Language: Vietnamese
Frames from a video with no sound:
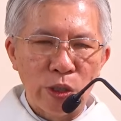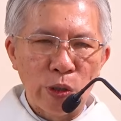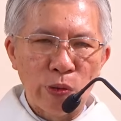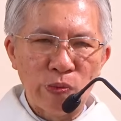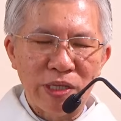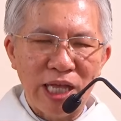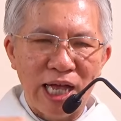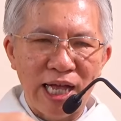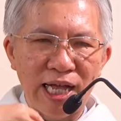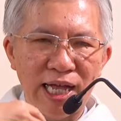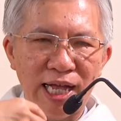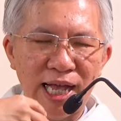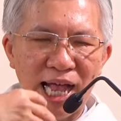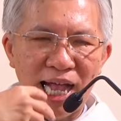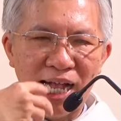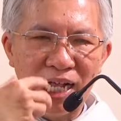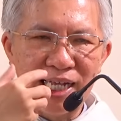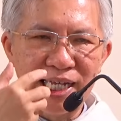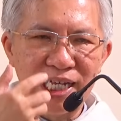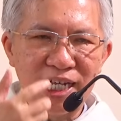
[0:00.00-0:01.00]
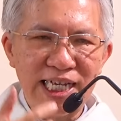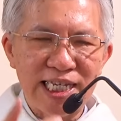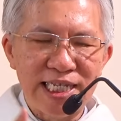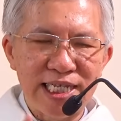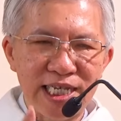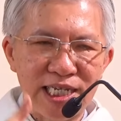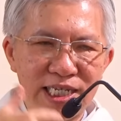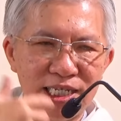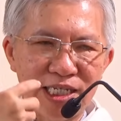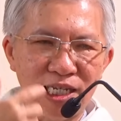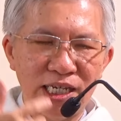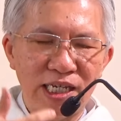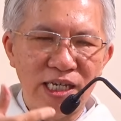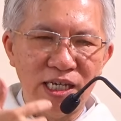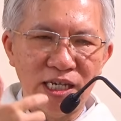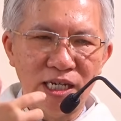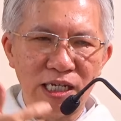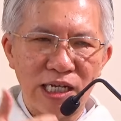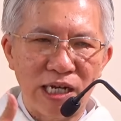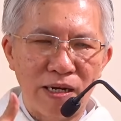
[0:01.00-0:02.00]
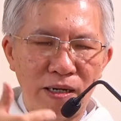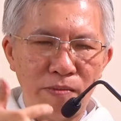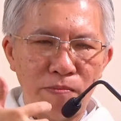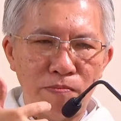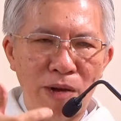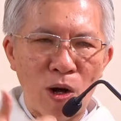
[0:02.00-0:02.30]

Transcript: chúng ta ăn cái gì thì à,